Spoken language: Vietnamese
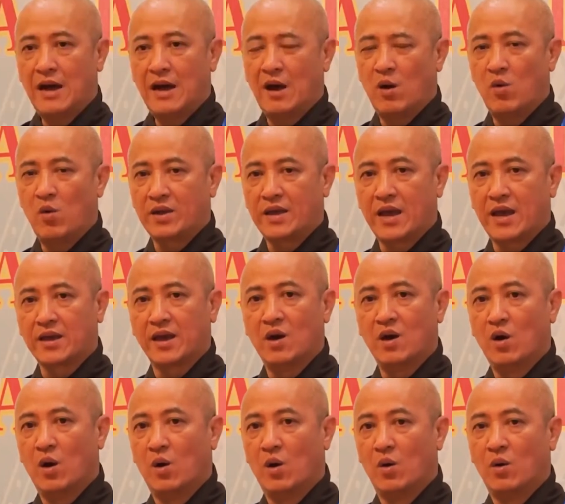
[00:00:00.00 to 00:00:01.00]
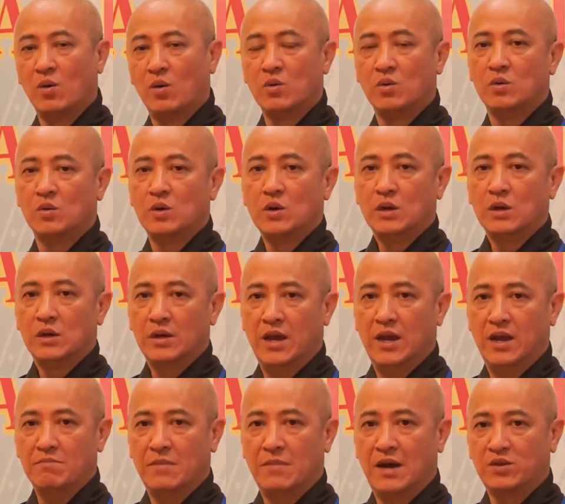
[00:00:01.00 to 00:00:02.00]
đào các cái hố
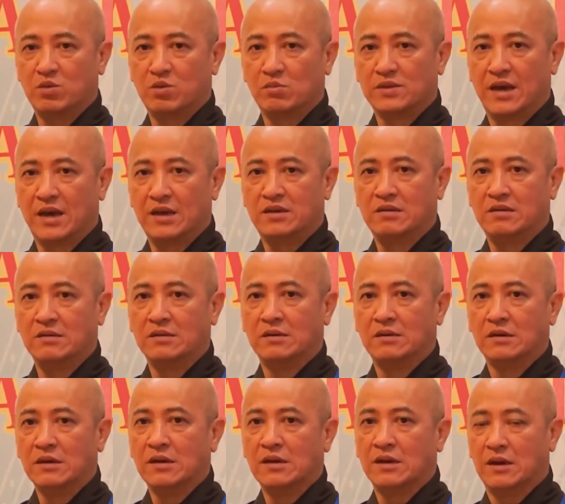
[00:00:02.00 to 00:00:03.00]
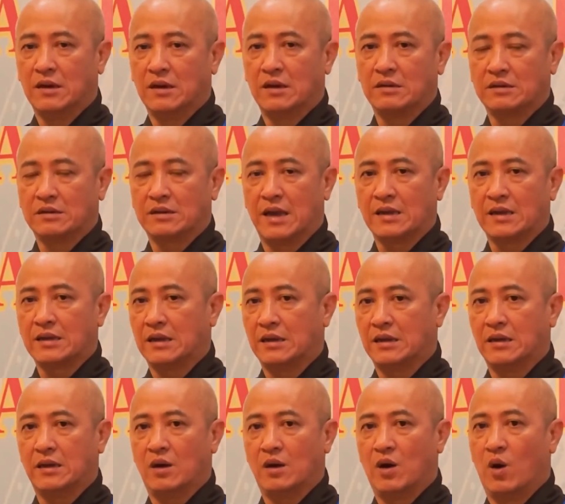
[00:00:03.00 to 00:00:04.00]
để mà chúng ta chứa các
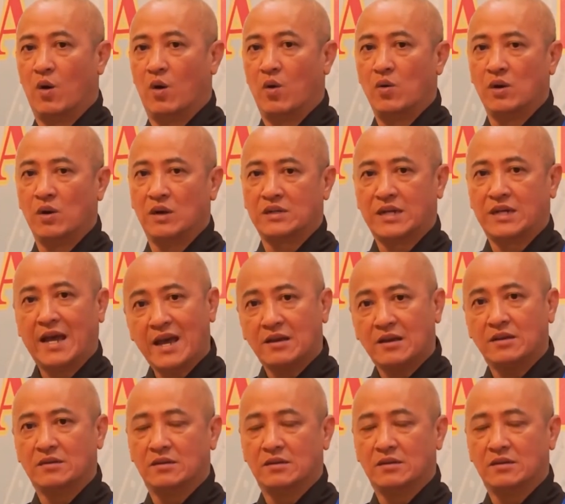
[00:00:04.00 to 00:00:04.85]
cái hố rác,